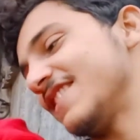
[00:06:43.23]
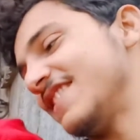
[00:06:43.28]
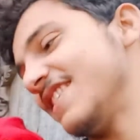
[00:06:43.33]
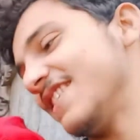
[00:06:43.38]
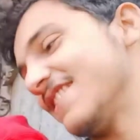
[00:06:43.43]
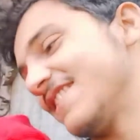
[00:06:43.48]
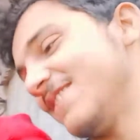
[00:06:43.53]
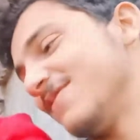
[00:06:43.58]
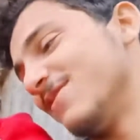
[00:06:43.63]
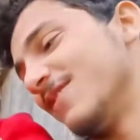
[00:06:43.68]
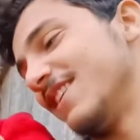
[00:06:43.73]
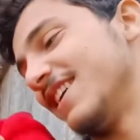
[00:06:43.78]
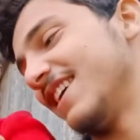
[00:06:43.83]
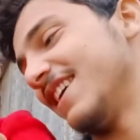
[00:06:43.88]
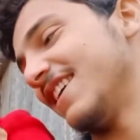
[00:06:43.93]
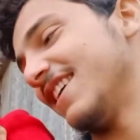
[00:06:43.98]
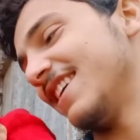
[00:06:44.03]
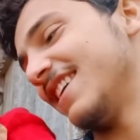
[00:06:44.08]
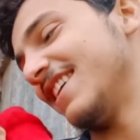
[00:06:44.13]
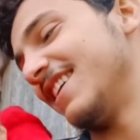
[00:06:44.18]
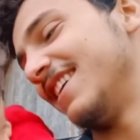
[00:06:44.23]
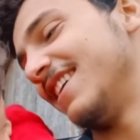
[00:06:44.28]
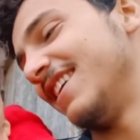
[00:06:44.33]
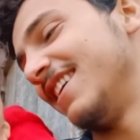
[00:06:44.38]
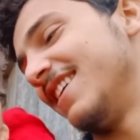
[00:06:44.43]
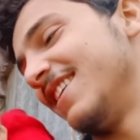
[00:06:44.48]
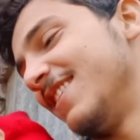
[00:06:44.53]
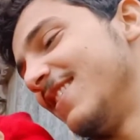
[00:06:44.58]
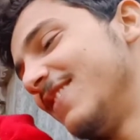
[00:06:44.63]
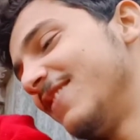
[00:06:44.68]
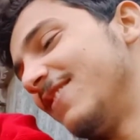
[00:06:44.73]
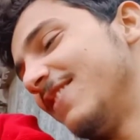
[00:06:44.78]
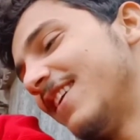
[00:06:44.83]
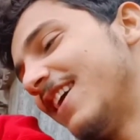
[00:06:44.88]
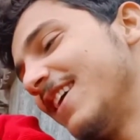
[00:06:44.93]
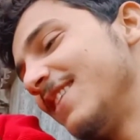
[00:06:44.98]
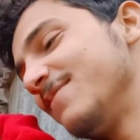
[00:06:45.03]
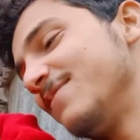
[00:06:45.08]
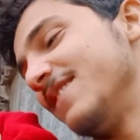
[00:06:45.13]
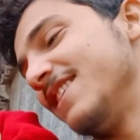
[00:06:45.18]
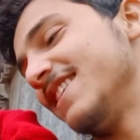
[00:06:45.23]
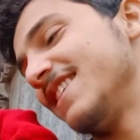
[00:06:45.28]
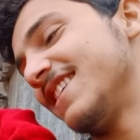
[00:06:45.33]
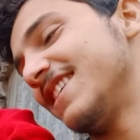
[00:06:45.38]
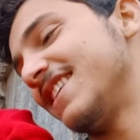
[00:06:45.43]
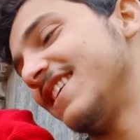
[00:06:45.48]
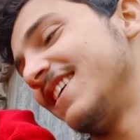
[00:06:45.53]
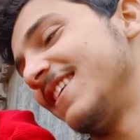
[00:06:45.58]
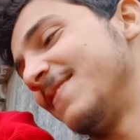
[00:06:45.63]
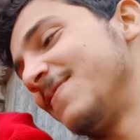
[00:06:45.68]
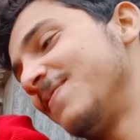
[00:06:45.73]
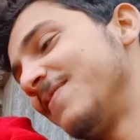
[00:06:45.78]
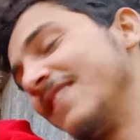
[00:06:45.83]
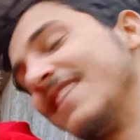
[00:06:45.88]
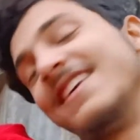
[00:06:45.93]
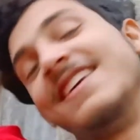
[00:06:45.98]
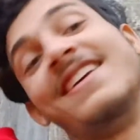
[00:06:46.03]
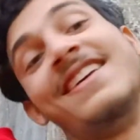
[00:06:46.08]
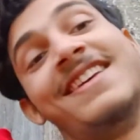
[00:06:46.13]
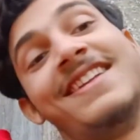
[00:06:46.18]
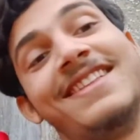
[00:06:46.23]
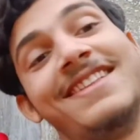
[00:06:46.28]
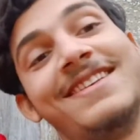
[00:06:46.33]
रस्सी बोले है फ्लाइंग बीस्ट ये